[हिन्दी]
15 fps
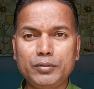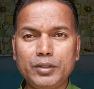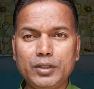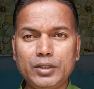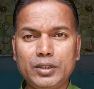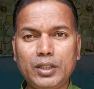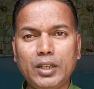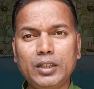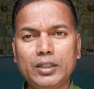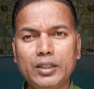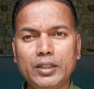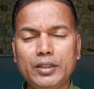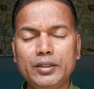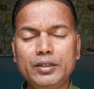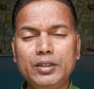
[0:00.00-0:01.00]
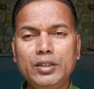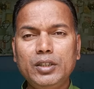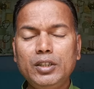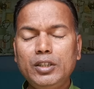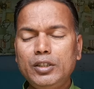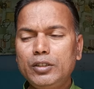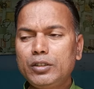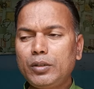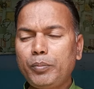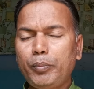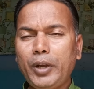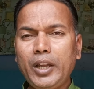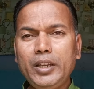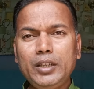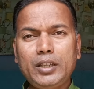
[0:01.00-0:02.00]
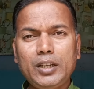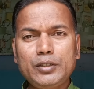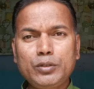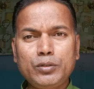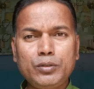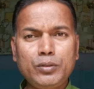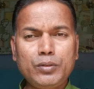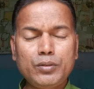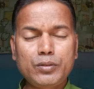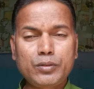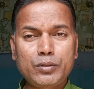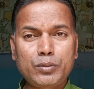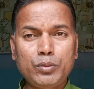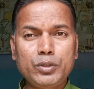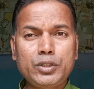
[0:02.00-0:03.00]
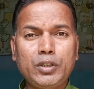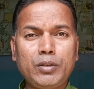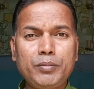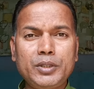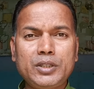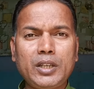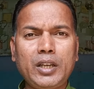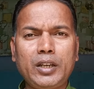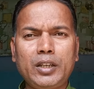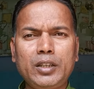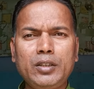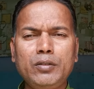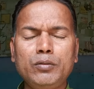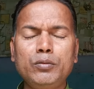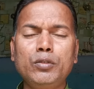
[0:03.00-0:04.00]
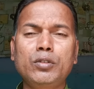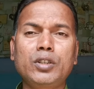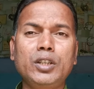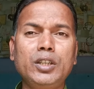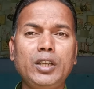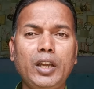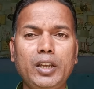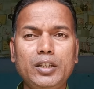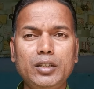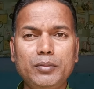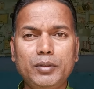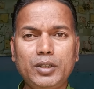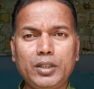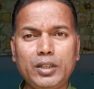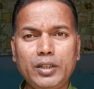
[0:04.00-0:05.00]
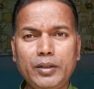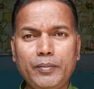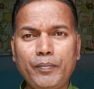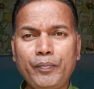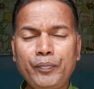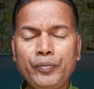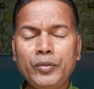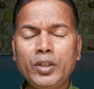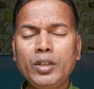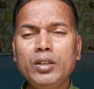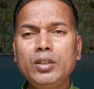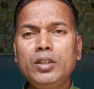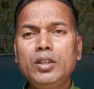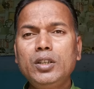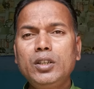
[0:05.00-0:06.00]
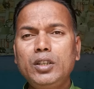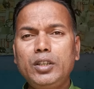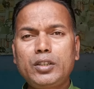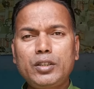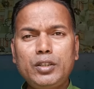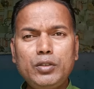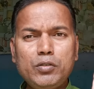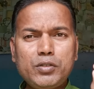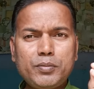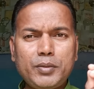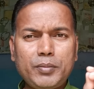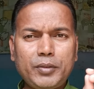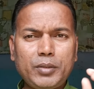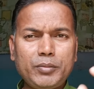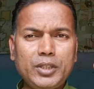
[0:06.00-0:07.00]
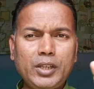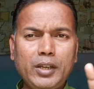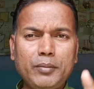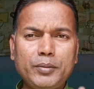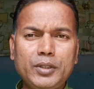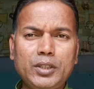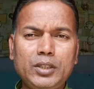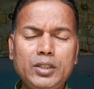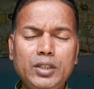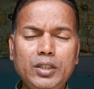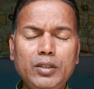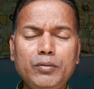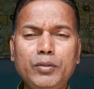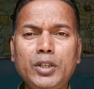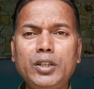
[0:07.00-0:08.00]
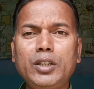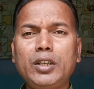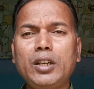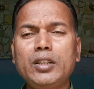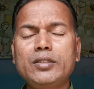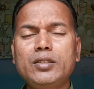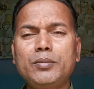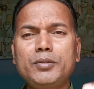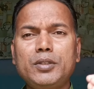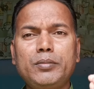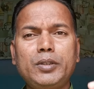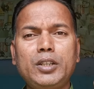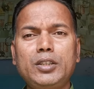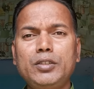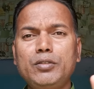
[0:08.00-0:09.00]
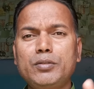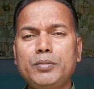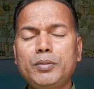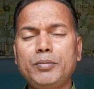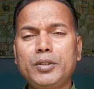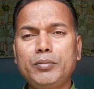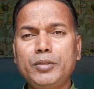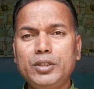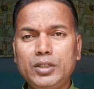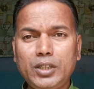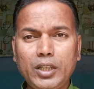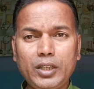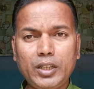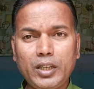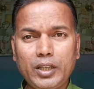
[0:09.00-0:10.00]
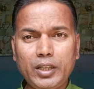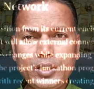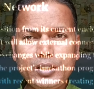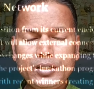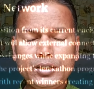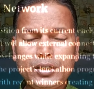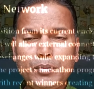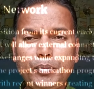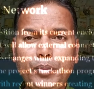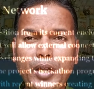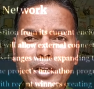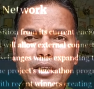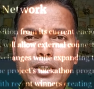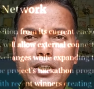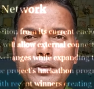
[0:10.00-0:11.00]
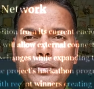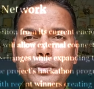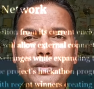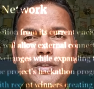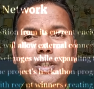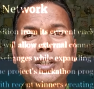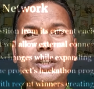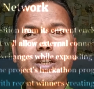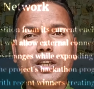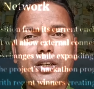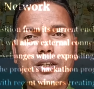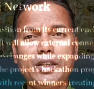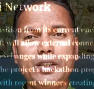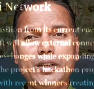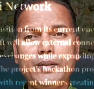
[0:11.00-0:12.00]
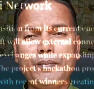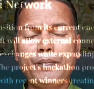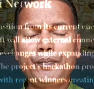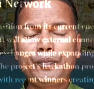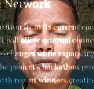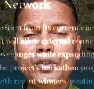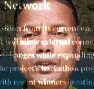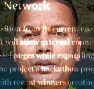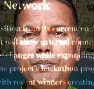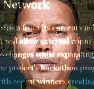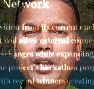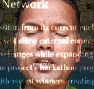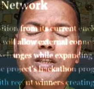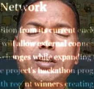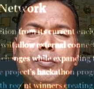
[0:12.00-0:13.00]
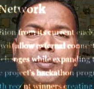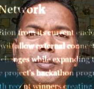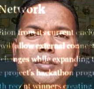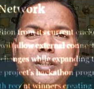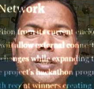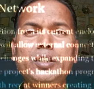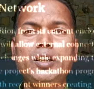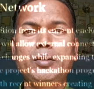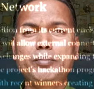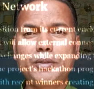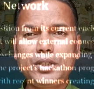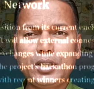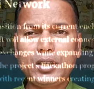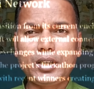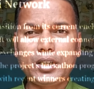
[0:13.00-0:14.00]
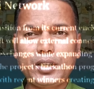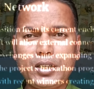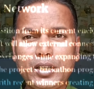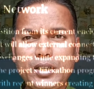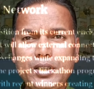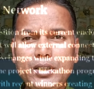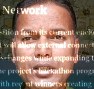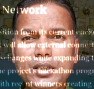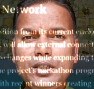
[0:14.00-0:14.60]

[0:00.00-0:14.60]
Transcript: हुए नज़र आता है तो पाई का जो सोच और विचार है वो कहीं हाई लेवल का है एक न्यूज़पेपर में यहाँ पे देखिए वर्ल्ड का सबसे बड़ा न्यूज़पेपर में दिया गया है कि पाई का फ्यूचर क्या रहेगा तो पाई का फ्यूचर यहाँ पे ये रहेगा